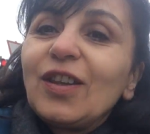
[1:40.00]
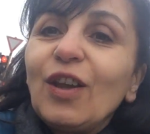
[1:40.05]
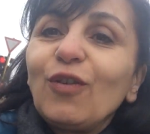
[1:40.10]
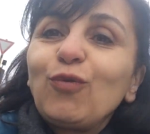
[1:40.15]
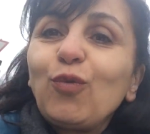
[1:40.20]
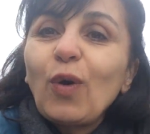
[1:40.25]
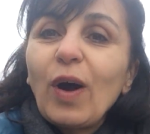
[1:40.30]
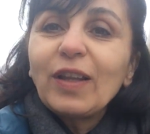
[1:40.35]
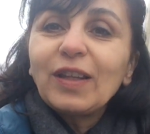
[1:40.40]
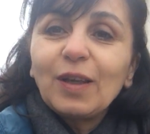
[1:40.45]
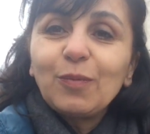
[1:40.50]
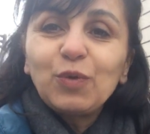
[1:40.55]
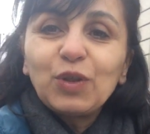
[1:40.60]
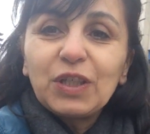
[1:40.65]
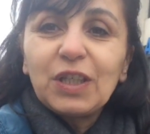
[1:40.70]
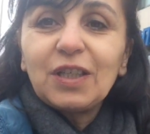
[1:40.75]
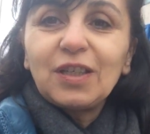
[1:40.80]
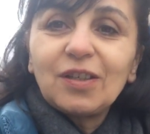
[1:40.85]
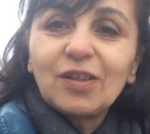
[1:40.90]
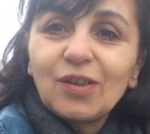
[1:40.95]
des fois des
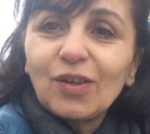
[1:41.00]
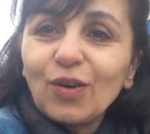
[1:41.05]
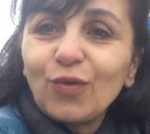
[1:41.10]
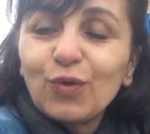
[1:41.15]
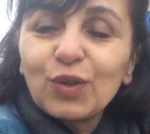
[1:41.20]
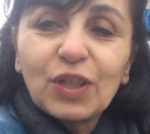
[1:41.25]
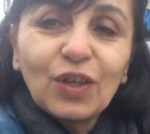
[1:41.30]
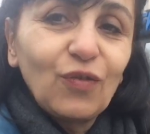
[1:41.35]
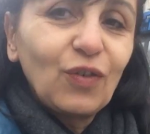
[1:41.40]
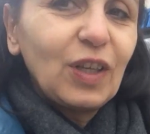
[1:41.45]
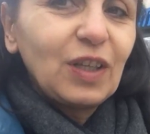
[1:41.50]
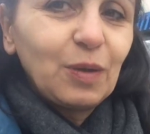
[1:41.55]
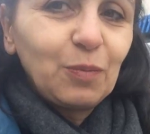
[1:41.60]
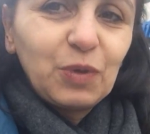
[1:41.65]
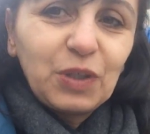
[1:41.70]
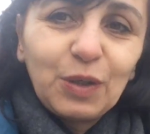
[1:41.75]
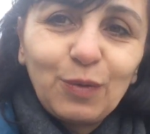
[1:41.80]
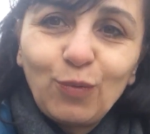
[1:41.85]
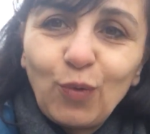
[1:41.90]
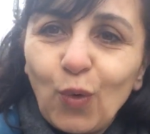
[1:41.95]
petits, vous savez, des
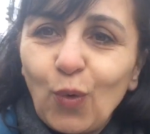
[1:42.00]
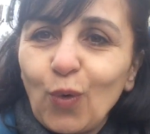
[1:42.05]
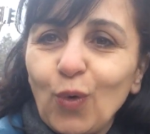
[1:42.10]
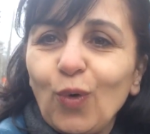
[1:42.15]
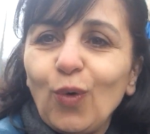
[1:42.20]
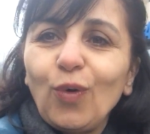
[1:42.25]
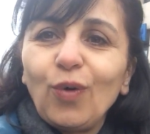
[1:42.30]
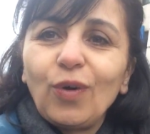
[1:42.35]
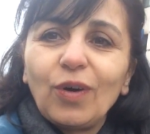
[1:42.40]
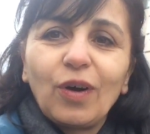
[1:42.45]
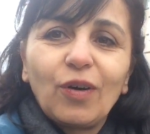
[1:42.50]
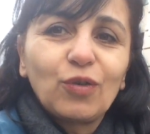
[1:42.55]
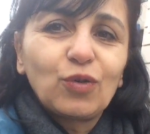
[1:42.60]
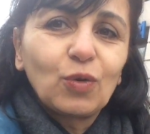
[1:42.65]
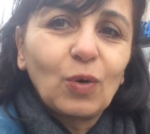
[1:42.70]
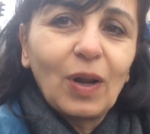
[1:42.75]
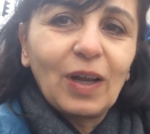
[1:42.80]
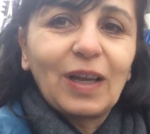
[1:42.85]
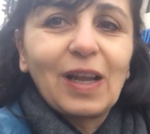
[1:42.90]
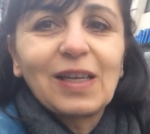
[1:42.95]
petits bocaux
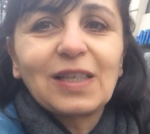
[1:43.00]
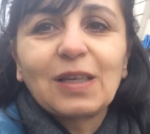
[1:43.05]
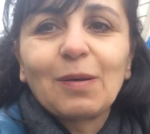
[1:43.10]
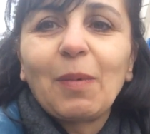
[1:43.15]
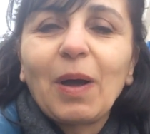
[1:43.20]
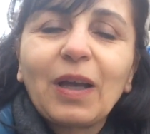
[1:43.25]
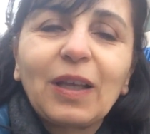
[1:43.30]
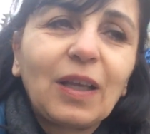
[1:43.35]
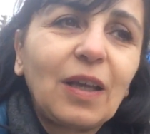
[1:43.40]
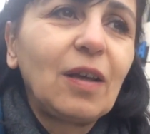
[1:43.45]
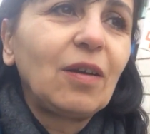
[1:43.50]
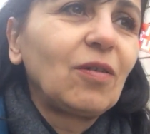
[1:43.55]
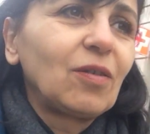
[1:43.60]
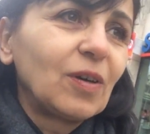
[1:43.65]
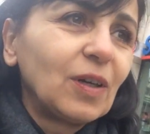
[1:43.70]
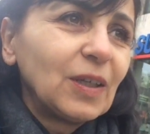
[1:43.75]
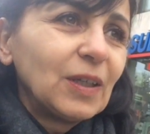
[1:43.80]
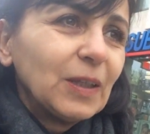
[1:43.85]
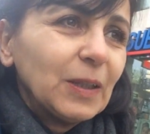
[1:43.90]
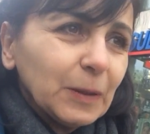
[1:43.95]
sur lesquels c'est marqué,
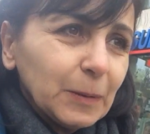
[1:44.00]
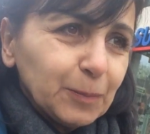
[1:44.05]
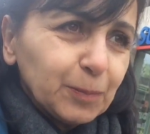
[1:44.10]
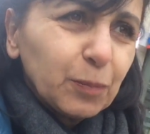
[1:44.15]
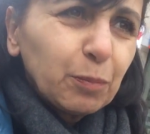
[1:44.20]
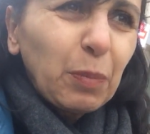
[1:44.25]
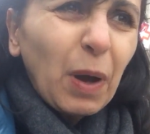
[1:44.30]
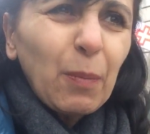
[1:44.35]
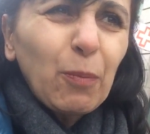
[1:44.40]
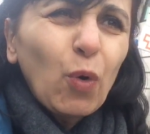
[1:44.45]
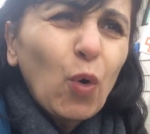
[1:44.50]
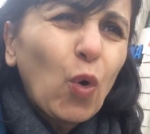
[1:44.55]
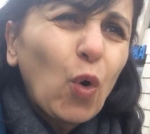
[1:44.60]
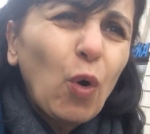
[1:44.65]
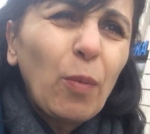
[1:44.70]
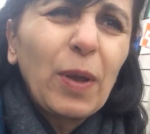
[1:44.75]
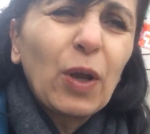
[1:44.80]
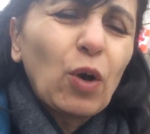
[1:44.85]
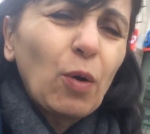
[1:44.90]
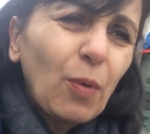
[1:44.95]
pas
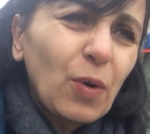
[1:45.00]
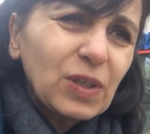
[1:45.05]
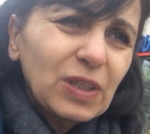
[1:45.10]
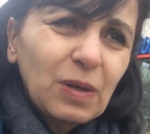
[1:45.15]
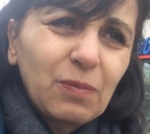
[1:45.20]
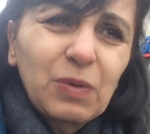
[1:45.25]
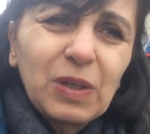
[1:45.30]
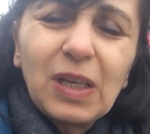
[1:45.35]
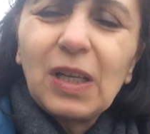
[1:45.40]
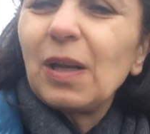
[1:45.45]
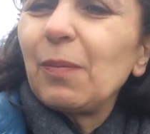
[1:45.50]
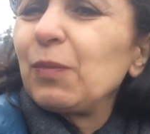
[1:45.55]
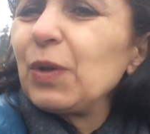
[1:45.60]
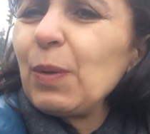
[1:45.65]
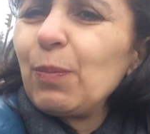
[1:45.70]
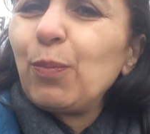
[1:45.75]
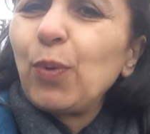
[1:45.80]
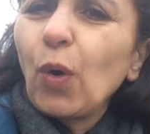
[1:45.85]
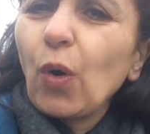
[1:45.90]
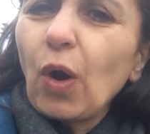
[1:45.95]
bocaux, mais comment ça se dit, des
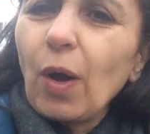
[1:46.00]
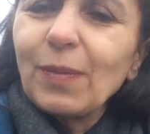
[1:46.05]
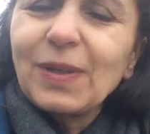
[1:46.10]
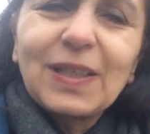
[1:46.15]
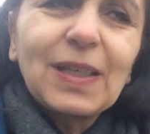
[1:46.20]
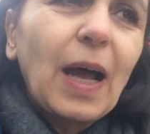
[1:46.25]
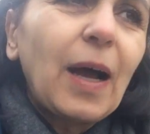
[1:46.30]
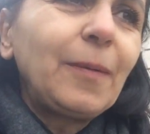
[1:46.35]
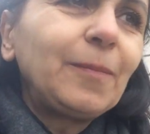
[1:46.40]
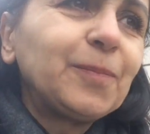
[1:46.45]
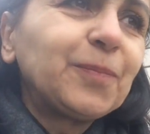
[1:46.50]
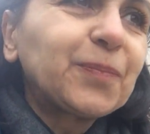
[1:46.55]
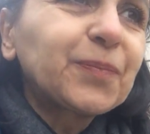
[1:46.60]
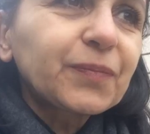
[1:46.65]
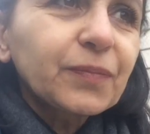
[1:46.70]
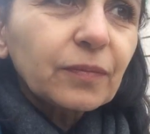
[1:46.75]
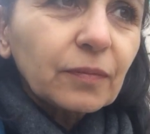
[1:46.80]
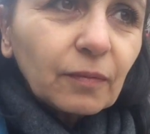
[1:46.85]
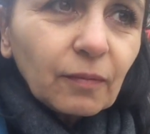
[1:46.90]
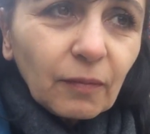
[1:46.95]
petits pots comme ça,
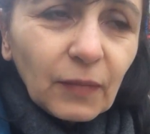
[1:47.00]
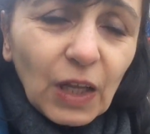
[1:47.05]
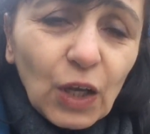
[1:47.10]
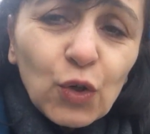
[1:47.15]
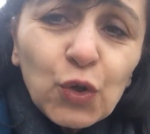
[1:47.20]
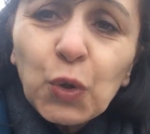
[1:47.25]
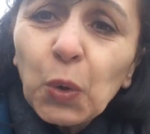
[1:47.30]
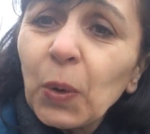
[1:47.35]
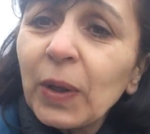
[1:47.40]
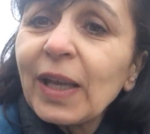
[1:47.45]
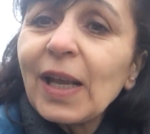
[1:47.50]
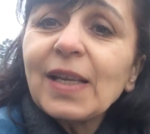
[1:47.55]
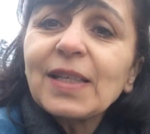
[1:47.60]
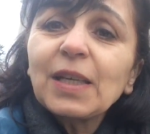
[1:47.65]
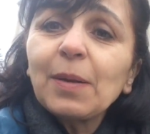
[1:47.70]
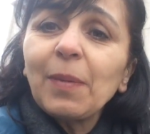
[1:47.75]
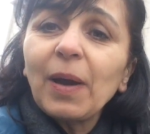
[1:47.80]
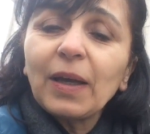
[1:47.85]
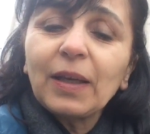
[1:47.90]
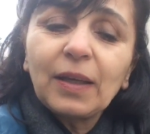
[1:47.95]
sur lesquels
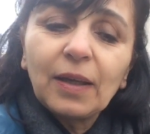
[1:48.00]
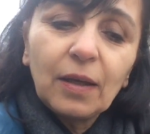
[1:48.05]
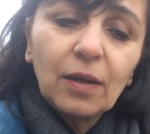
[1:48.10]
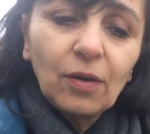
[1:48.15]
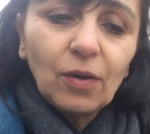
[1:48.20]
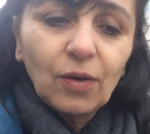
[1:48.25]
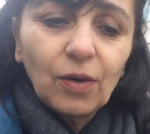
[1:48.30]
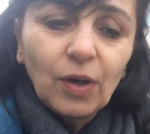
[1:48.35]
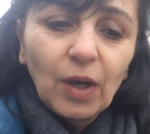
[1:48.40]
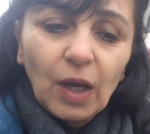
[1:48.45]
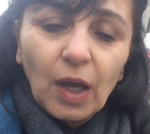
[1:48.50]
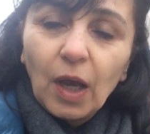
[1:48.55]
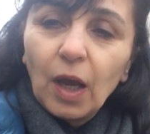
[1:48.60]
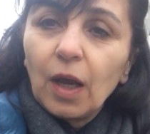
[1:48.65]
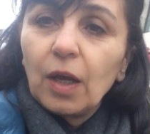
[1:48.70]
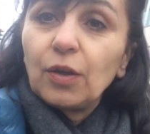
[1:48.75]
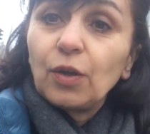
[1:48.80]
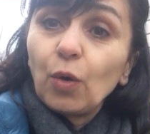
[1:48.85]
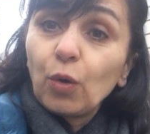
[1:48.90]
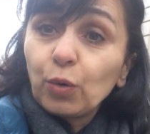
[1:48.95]
c'est marqué
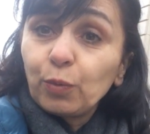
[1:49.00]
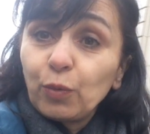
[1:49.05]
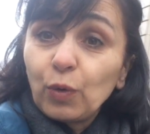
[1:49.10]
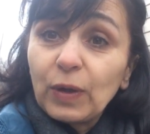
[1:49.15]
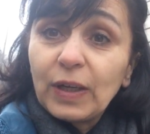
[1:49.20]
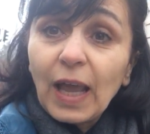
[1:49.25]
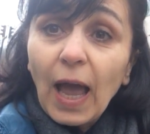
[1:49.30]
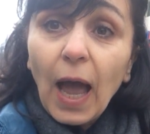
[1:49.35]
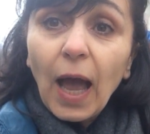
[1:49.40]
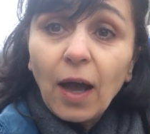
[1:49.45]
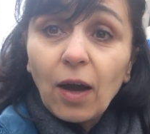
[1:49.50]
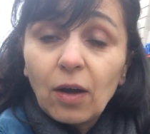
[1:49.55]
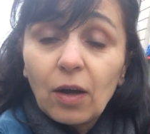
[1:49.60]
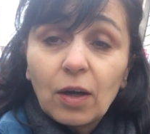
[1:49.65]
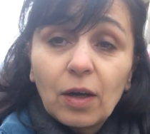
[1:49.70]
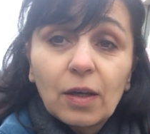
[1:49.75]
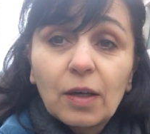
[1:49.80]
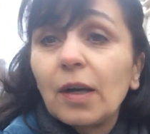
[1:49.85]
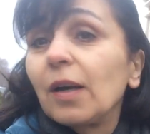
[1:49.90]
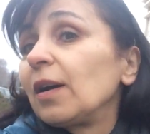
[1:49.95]
yaourt bulgare.
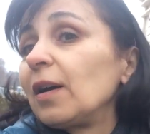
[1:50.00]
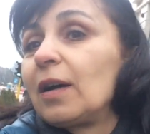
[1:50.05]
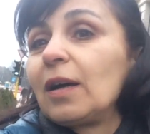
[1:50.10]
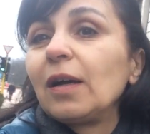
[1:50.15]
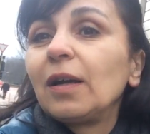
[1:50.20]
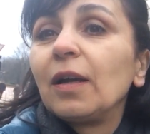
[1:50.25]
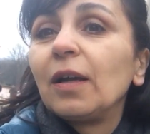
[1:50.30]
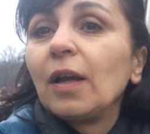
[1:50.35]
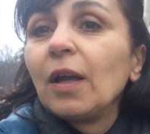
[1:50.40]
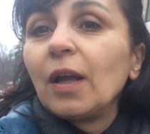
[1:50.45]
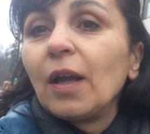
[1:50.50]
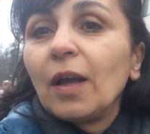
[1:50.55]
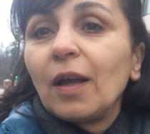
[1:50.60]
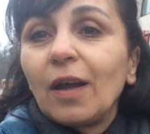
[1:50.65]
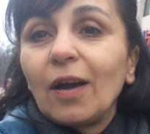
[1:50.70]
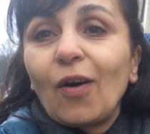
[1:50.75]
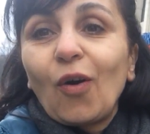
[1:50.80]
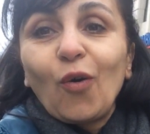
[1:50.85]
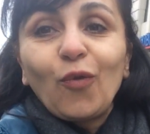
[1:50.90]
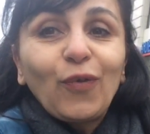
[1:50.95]

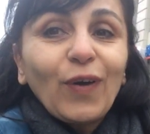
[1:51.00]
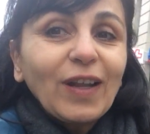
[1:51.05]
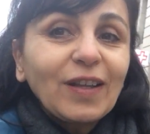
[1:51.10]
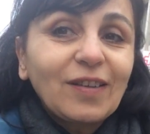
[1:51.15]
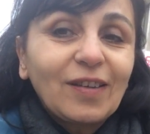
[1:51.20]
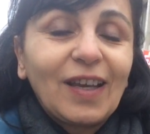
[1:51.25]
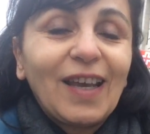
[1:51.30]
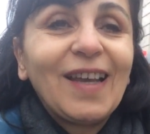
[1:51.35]
en fait,